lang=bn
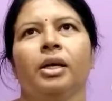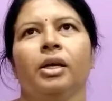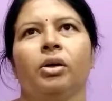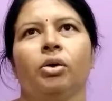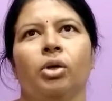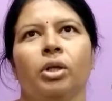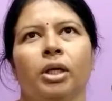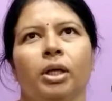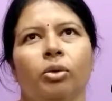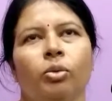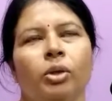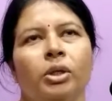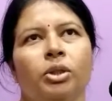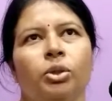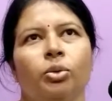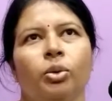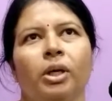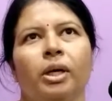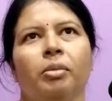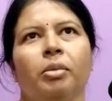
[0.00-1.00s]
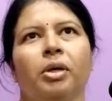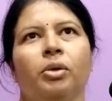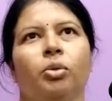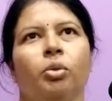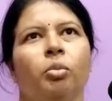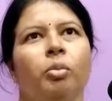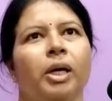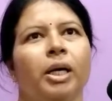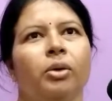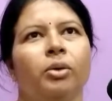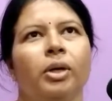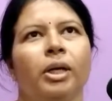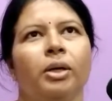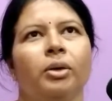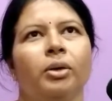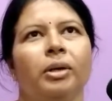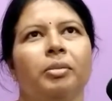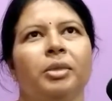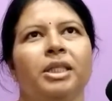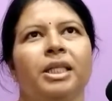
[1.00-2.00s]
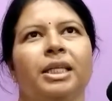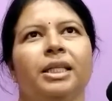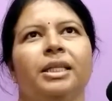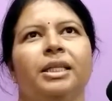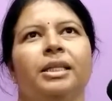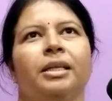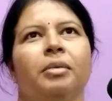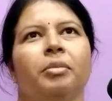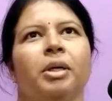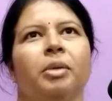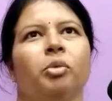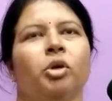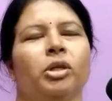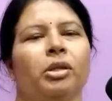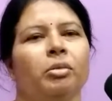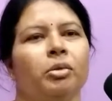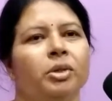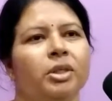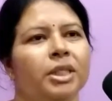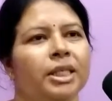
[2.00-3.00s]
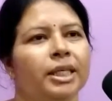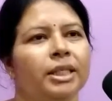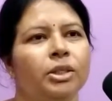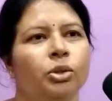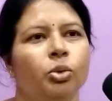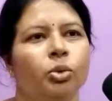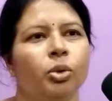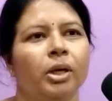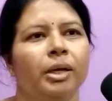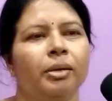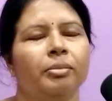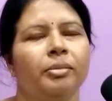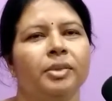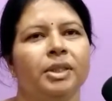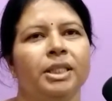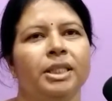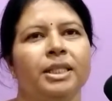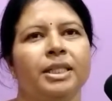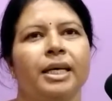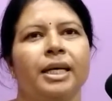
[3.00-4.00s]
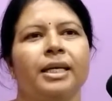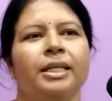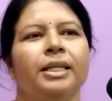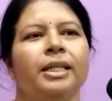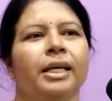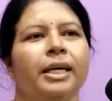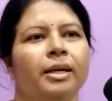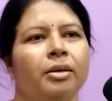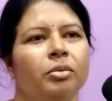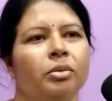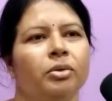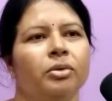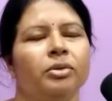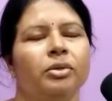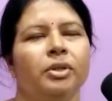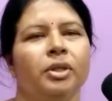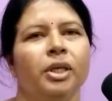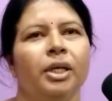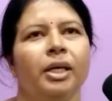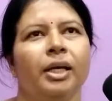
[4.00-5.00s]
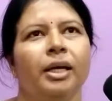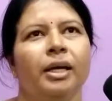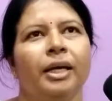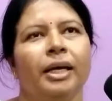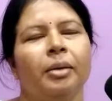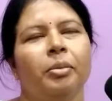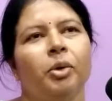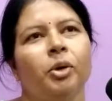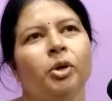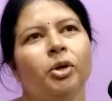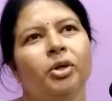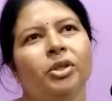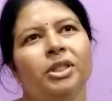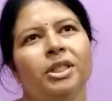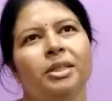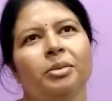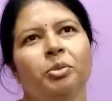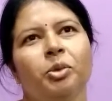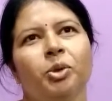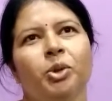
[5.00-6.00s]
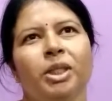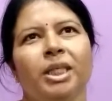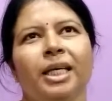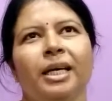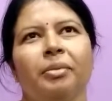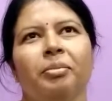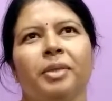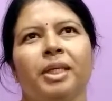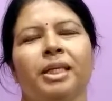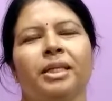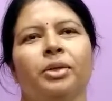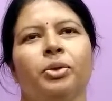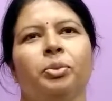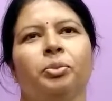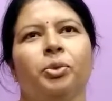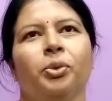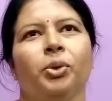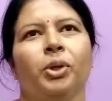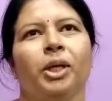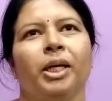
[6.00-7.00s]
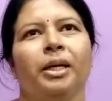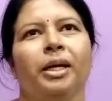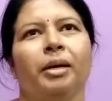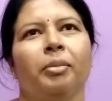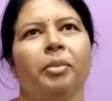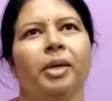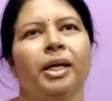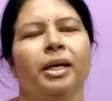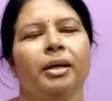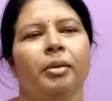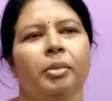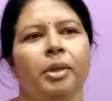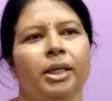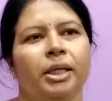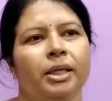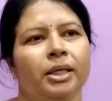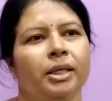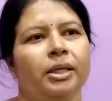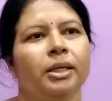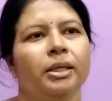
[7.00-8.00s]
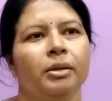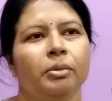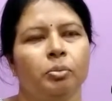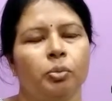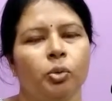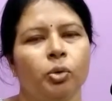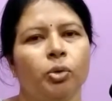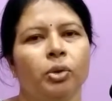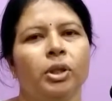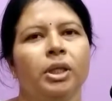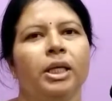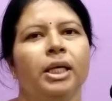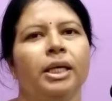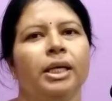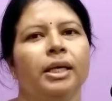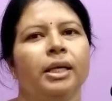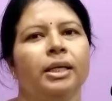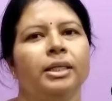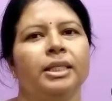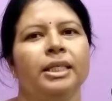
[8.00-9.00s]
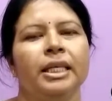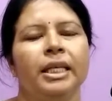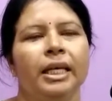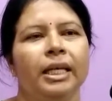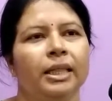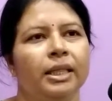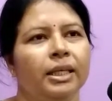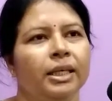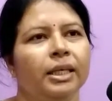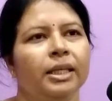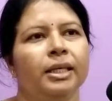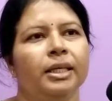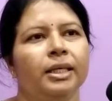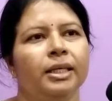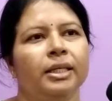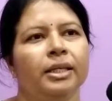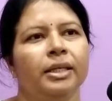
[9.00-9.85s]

কথাগুলো শুনে আমার খুব ভালো লাগলো আমি সাথে সাথে আমার মতামত চেঞ্জ করলাম যে আচ্ছা। স্যারকে দেখাবো এবং লঞ্চে বসেই আপনাদের ওই ফোন নাম্বারে আমি ফোন দিয়ে সিরিয়াল দিয়ে দিই